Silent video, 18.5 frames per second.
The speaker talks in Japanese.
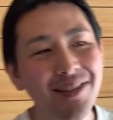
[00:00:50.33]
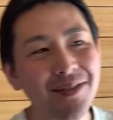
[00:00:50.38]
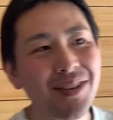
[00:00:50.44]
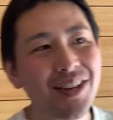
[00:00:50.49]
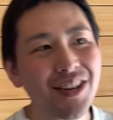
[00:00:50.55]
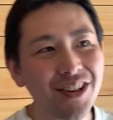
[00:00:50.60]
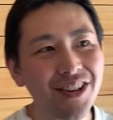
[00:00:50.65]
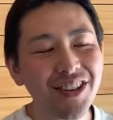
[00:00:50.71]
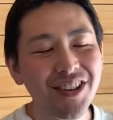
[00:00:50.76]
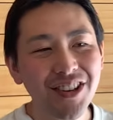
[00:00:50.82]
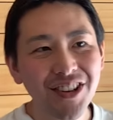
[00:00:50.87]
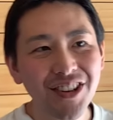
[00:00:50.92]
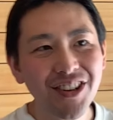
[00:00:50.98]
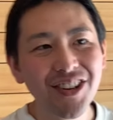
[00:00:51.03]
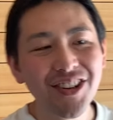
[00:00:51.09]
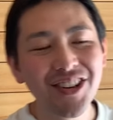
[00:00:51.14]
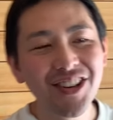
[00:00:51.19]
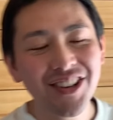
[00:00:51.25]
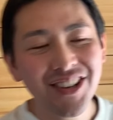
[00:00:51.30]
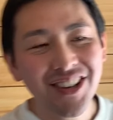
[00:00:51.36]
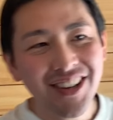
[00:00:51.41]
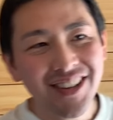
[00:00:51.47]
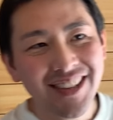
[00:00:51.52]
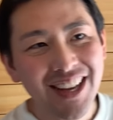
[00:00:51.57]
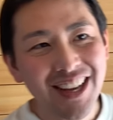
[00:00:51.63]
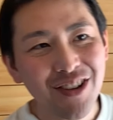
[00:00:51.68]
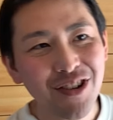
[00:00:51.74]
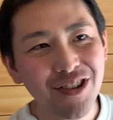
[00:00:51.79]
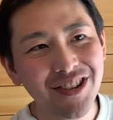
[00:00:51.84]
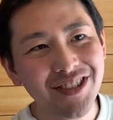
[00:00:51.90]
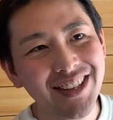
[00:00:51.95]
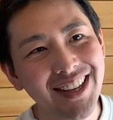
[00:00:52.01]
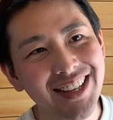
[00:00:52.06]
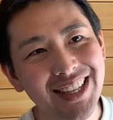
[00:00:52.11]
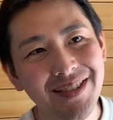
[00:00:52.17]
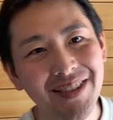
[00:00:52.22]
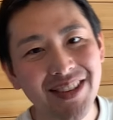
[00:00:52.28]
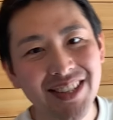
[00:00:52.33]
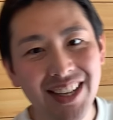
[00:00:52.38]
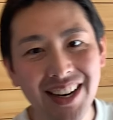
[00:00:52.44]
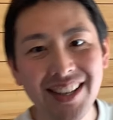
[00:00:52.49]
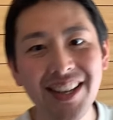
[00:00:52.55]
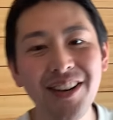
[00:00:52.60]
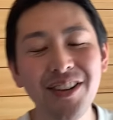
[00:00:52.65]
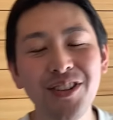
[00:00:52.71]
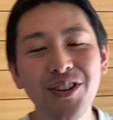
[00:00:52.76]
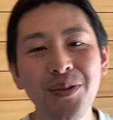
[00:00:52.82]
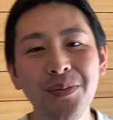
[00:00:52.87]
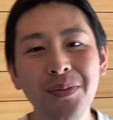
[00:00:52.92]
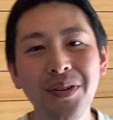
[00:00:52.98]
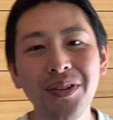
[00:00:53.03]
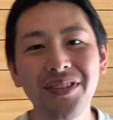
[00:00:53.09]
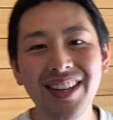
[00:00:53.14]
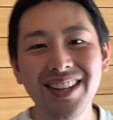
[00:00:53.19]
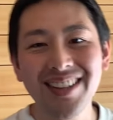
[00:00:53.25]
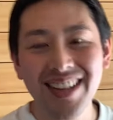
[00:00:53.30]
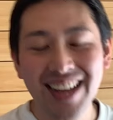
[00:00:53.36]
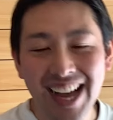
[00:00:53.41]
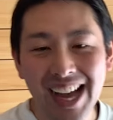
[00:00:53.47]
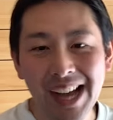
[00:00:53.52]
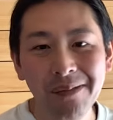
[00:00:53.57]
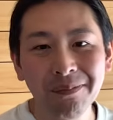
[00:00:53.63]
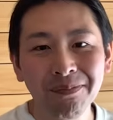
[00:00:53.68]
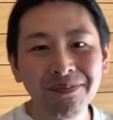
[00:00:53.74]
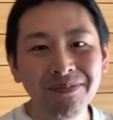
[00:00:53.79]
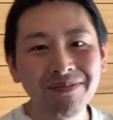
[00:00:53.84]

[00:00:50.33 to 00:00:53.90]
いろいろこう、全国の先生はされてると思うんですが、